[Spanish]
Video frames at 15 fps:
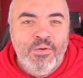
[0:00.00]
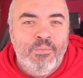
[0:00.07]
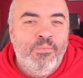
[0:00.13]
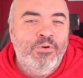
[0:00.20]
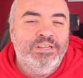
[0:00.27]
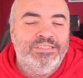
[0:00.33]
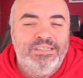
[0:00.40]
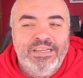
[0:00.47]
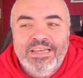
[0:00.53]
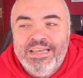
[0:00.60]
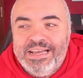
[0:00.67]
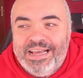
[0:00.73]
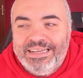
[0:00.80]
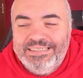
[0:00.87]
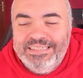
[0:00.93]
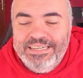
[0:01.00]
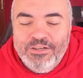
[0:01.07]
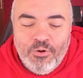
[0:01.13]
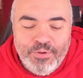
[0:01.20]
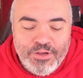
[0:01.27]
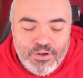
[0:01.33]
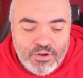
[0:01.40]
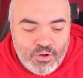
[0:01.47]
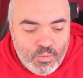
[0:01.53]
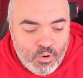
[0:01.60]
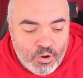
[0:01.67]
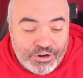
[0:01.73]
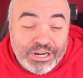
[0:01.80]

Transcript: pues casi yo veo como